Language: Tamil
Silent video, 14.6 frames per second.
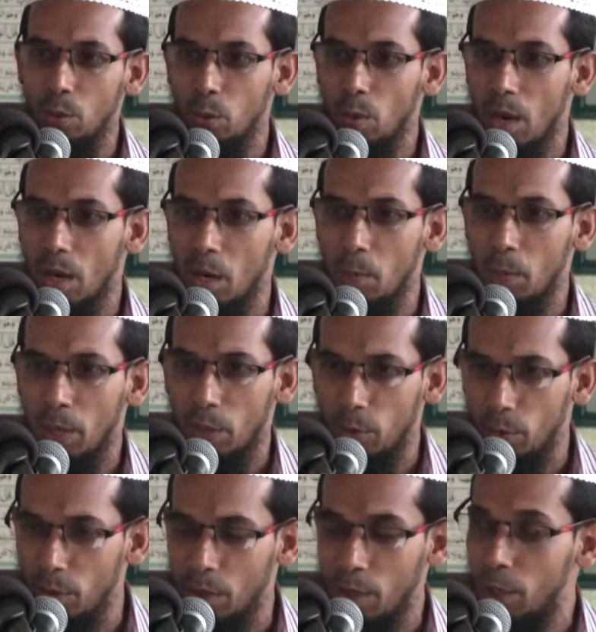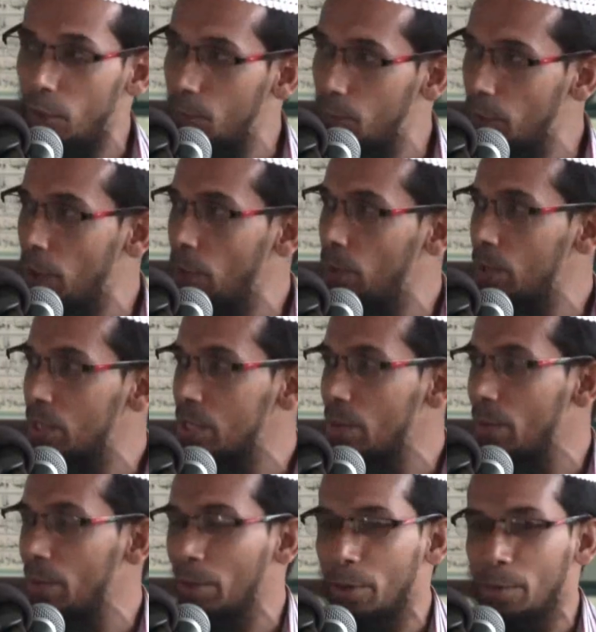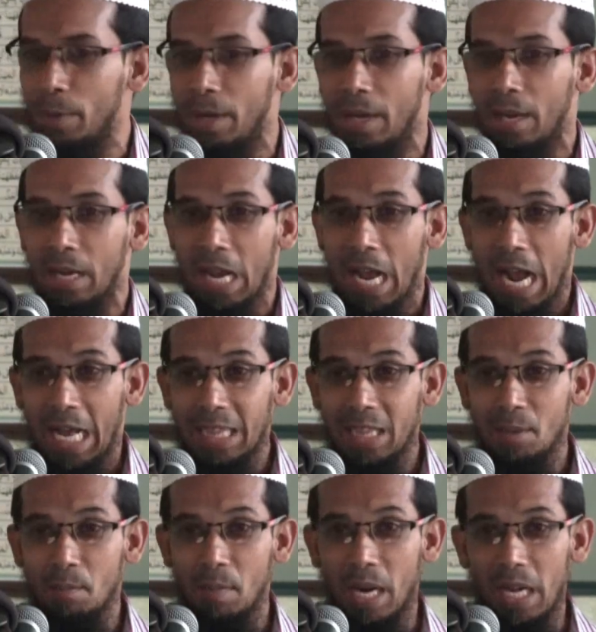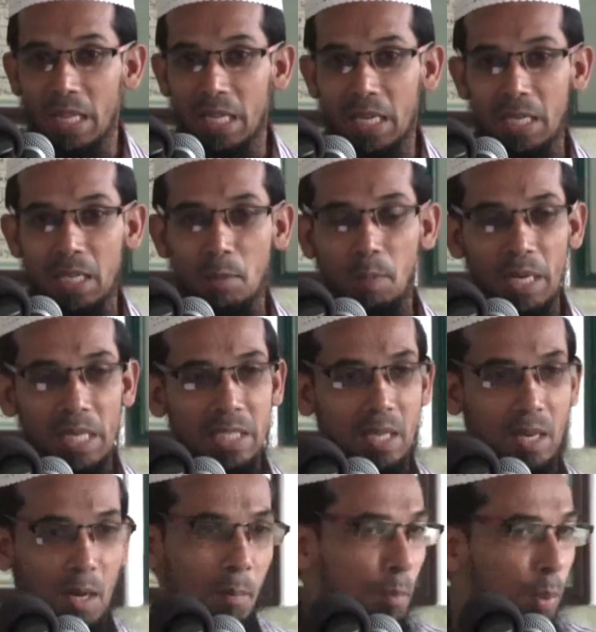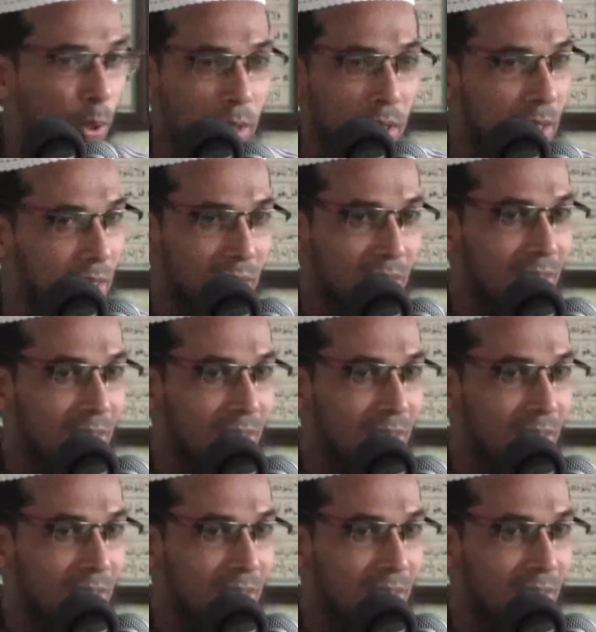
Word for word: உருவாக்கப்பட்ட ஒன்று இவ்வளவுக்கு சேவ் பண்ணுறோம் என்றால் அந்த மனிதனையை படைத்த ரப்புக்கு